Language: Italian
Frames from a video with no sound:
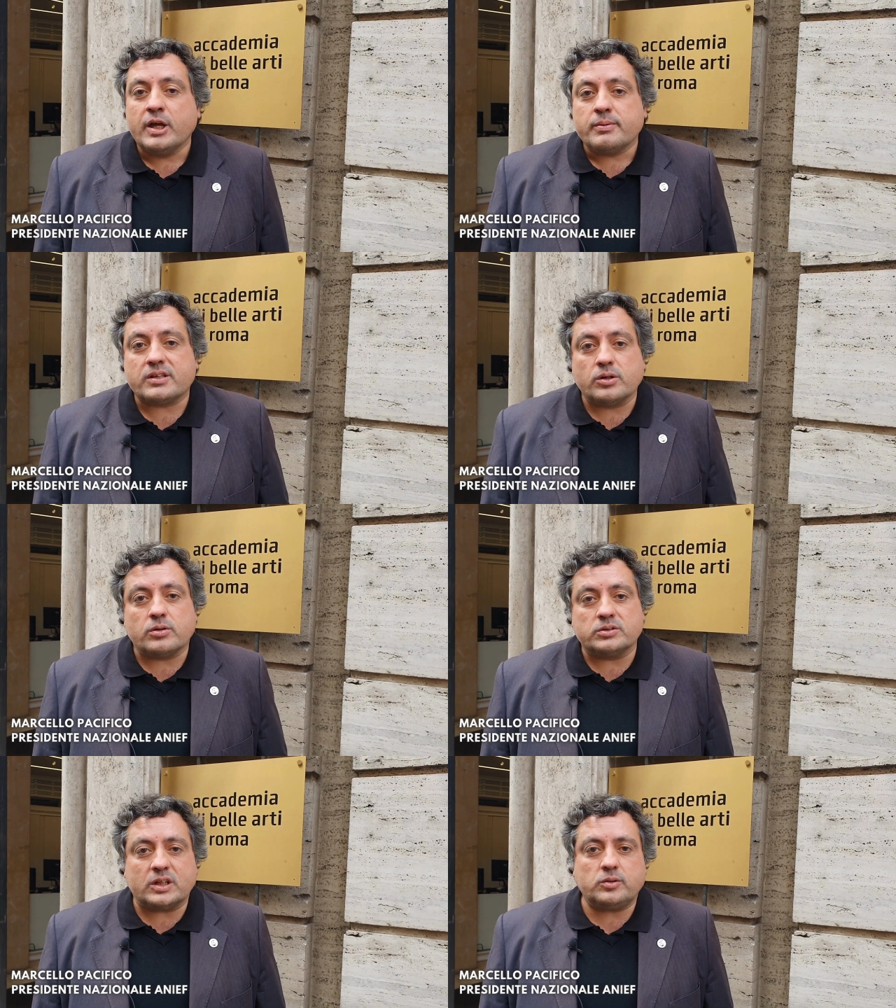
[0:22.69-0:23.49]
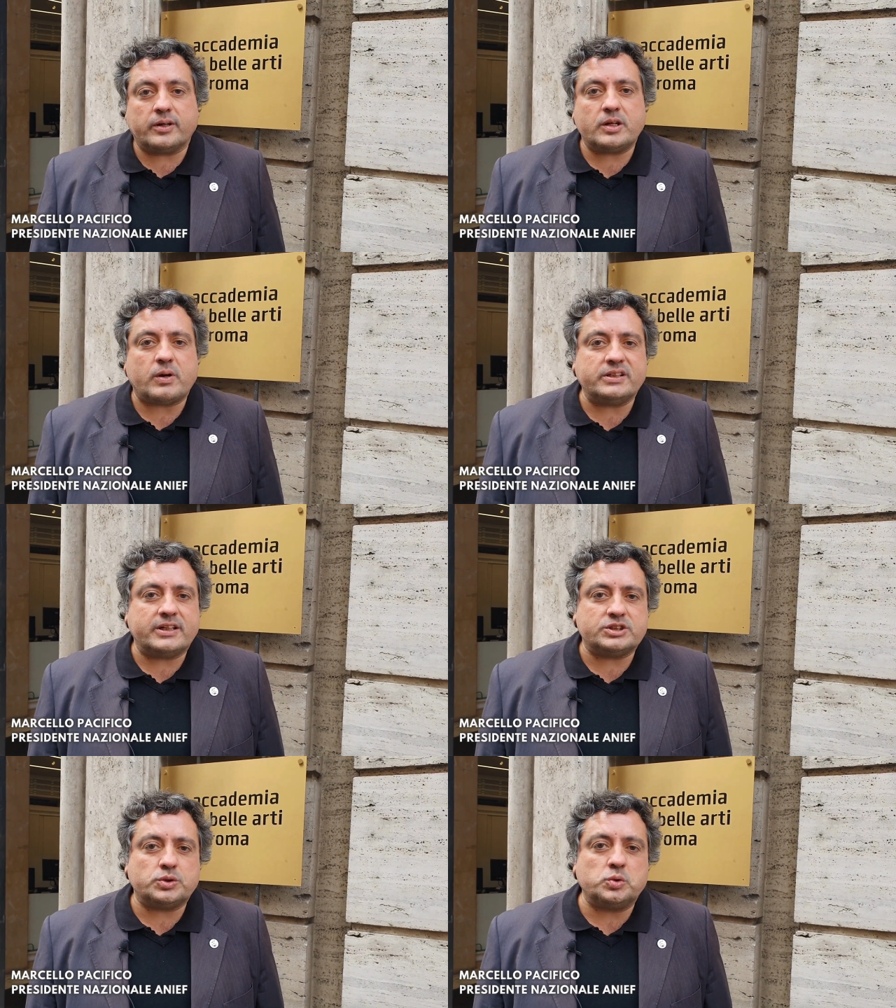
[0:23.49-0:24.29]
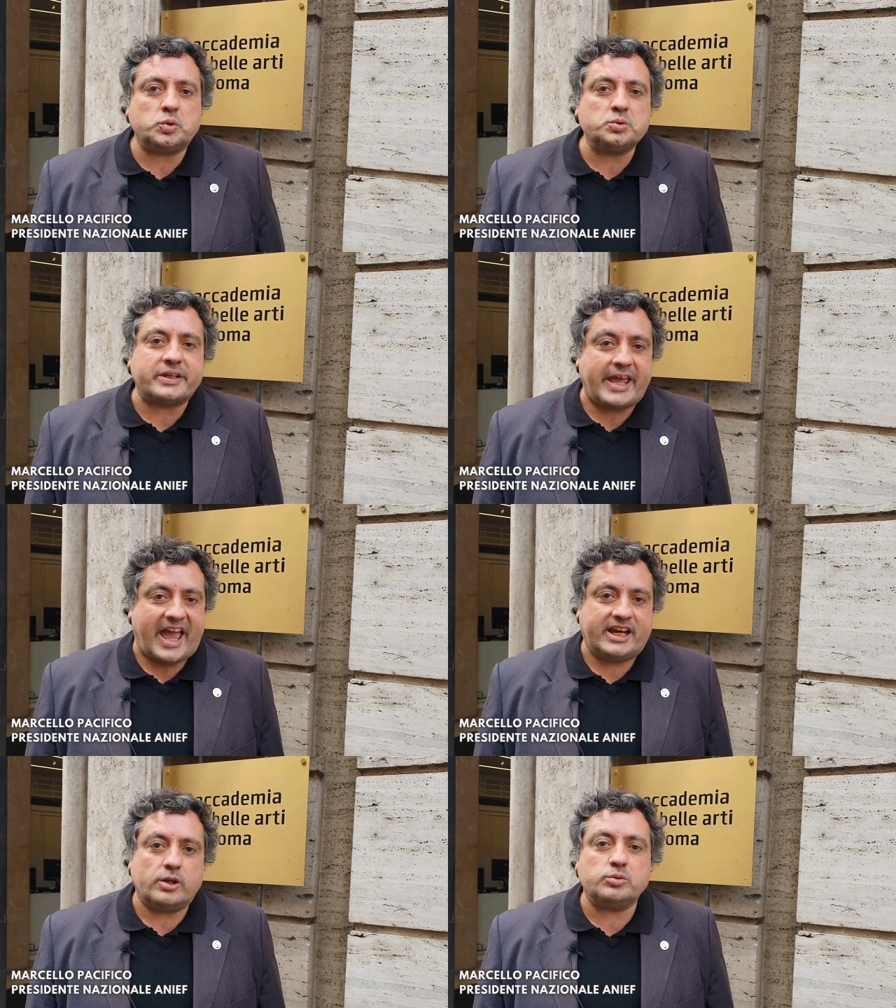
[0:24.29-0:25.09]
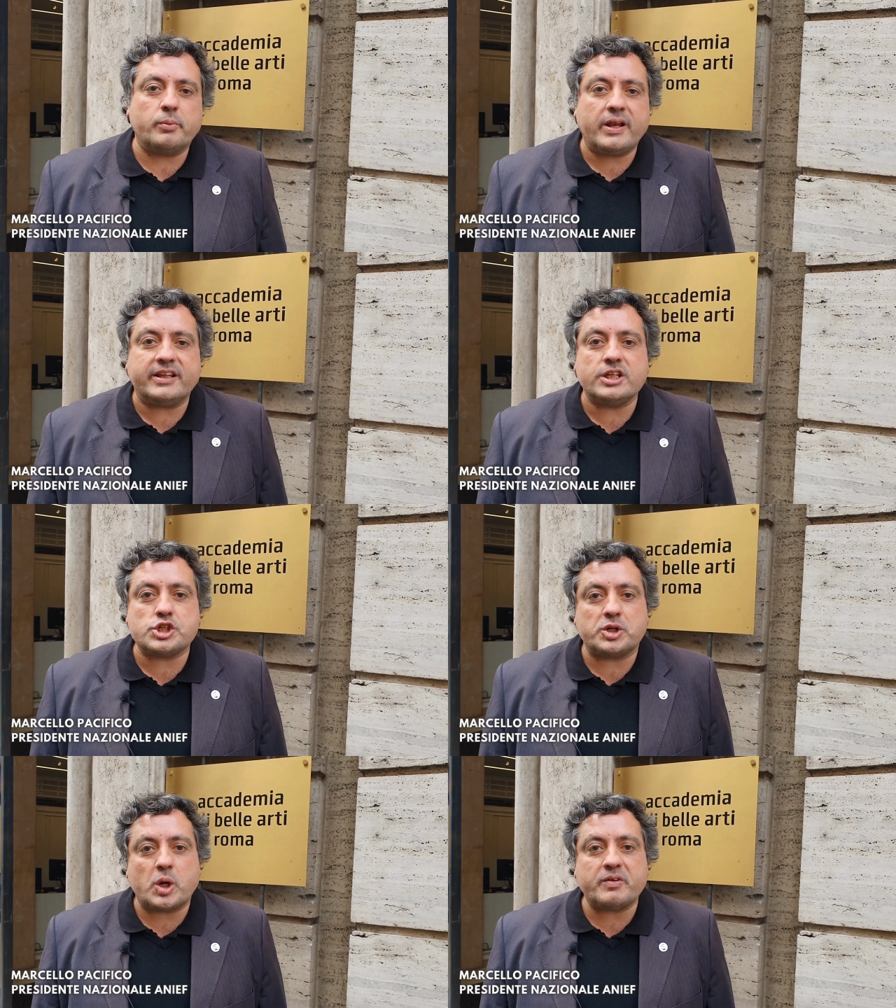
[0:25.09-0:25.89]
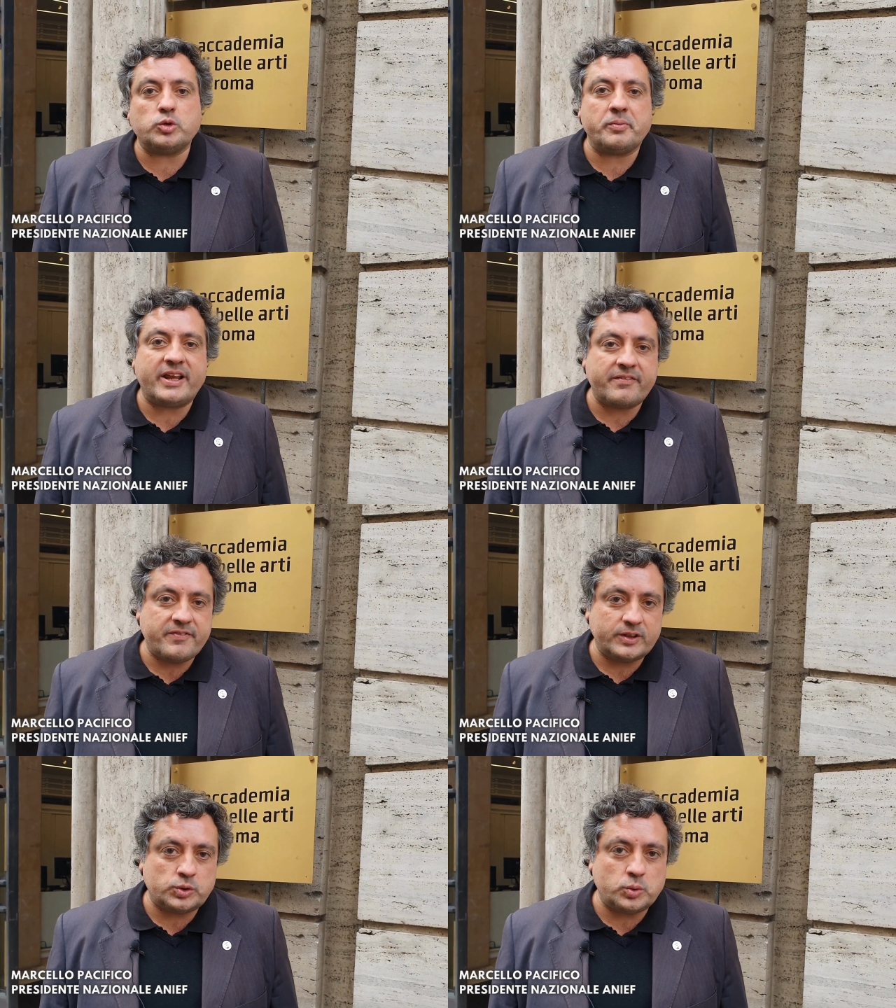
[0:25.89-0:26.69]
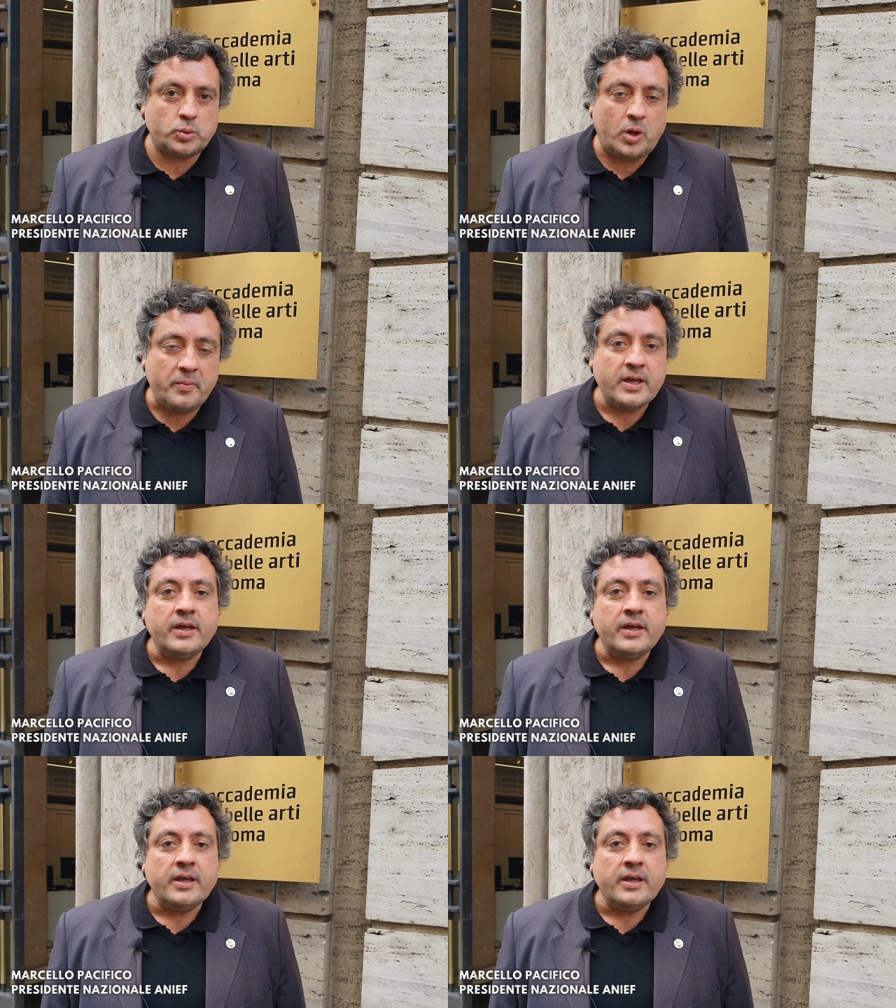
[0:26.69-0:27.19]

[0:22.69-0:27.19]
Perché è un contratto che riguarda innanzitutto un triennio, il 2019-2021,